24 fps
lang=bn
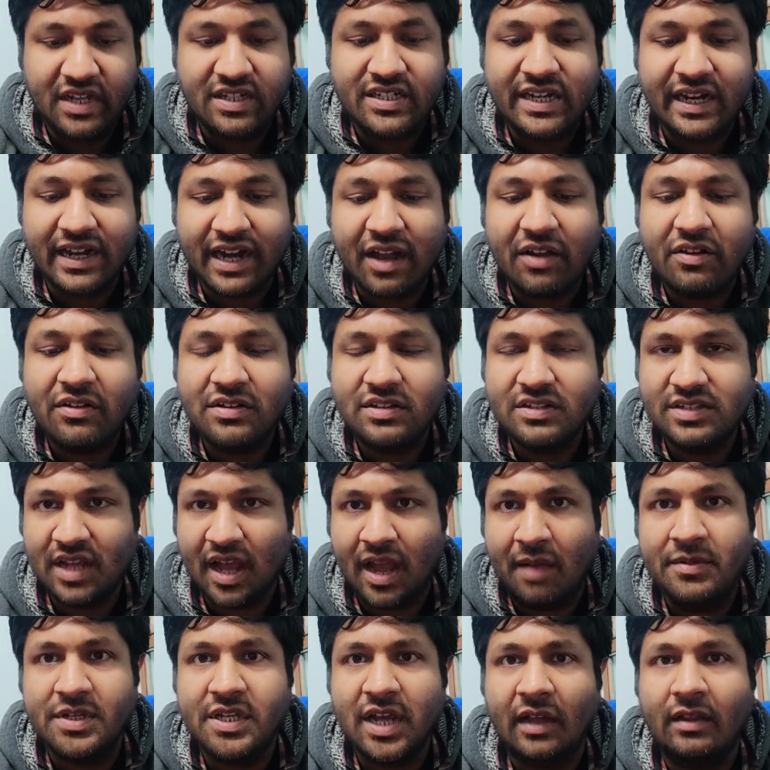সেটা হচ্ছে
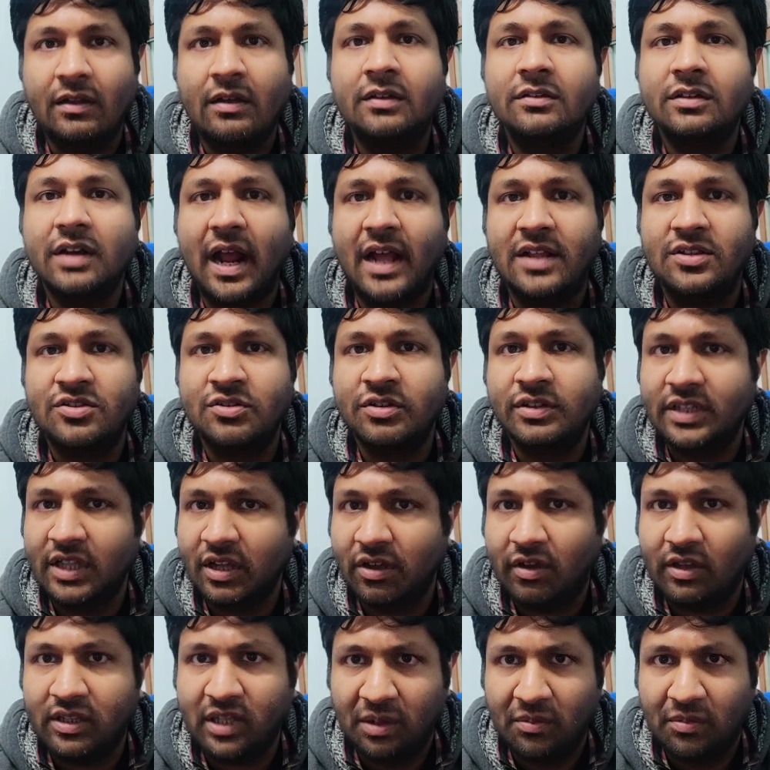আমি সাধারণত
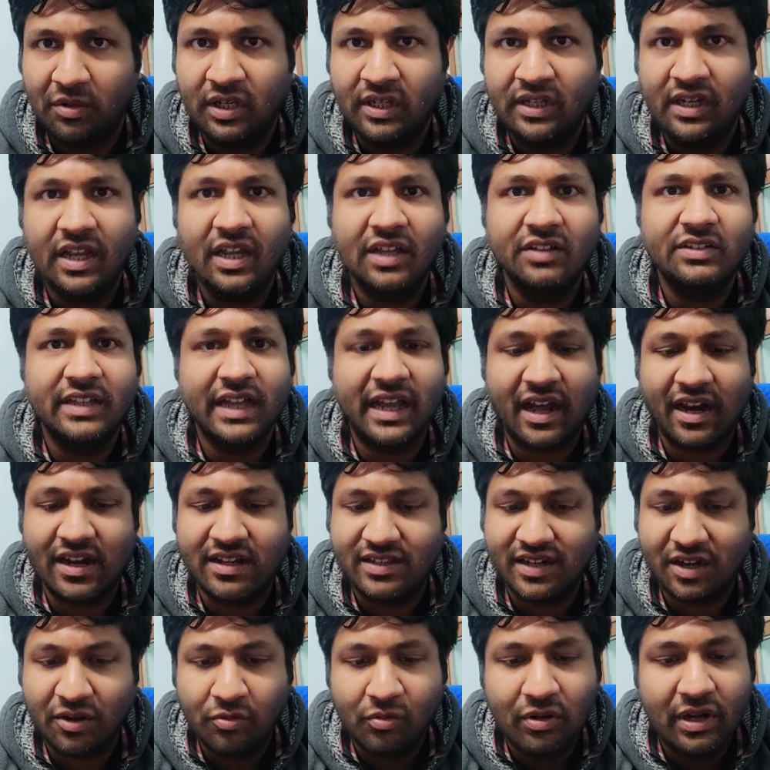রাজনৈতিক কথা বলি না কিন্তু এখানে
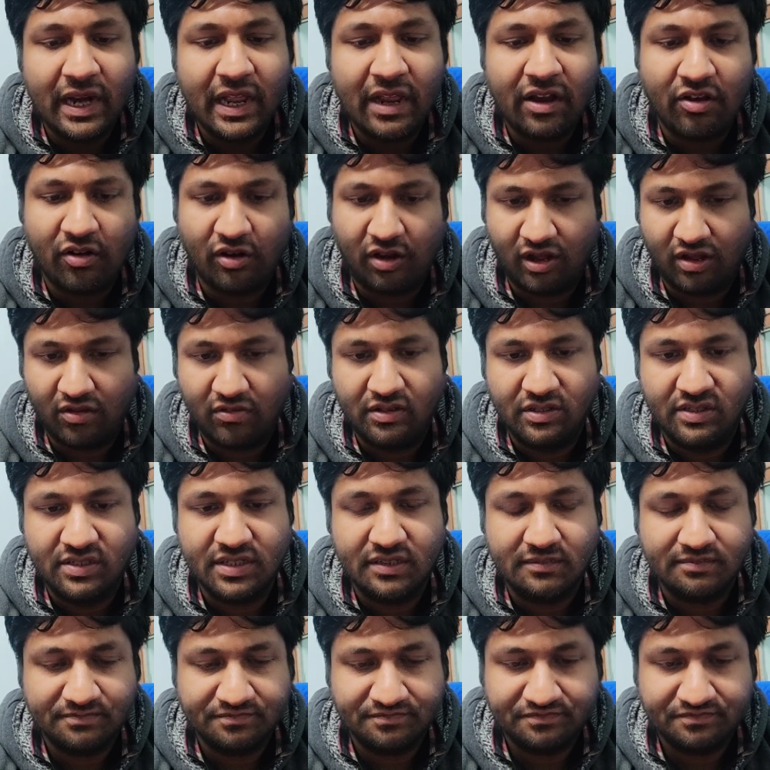যেটা উল্লেখ করা হয়েছে